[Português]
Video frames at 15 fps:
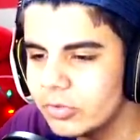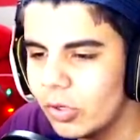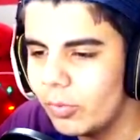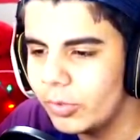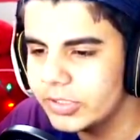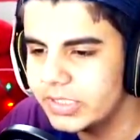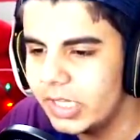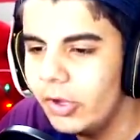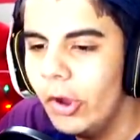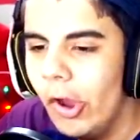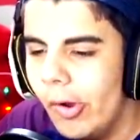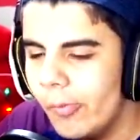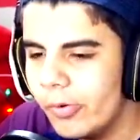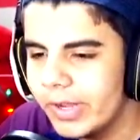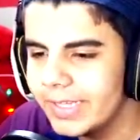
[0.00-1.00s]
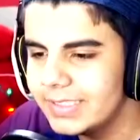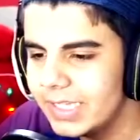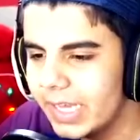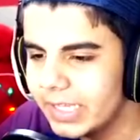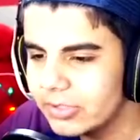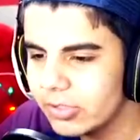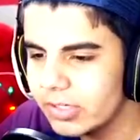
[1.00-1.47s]
robozinhos, porque é o
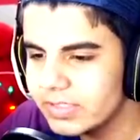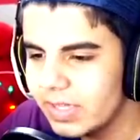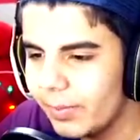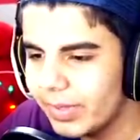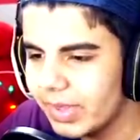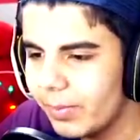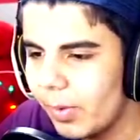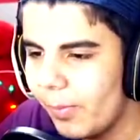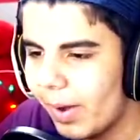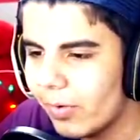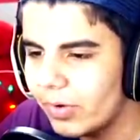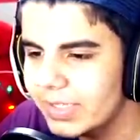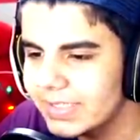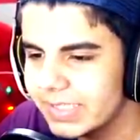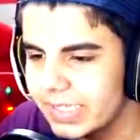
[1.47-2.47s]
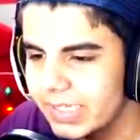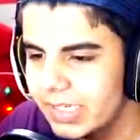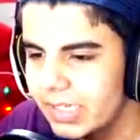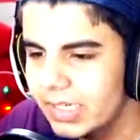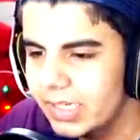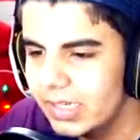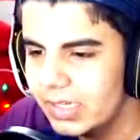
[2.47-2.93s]
seguinte, eu quero saber também uma coisa.
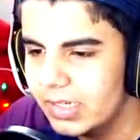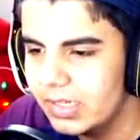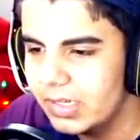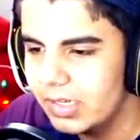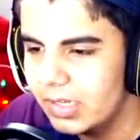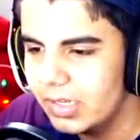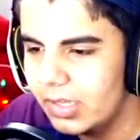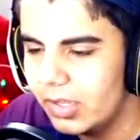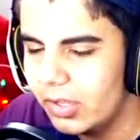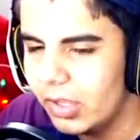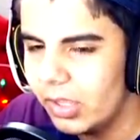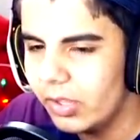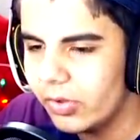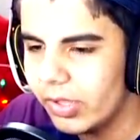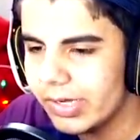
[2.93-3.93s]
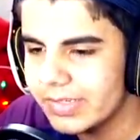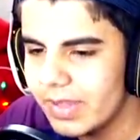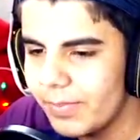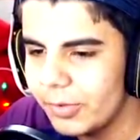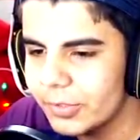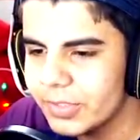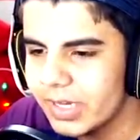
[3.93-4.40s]
Velho! Eu quero
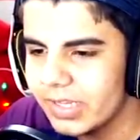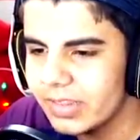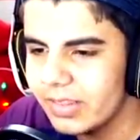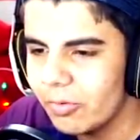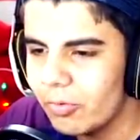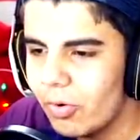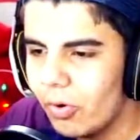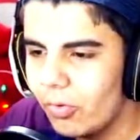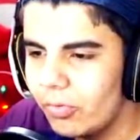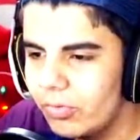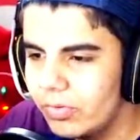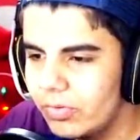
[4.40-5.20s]
saber onde que tá o Cole.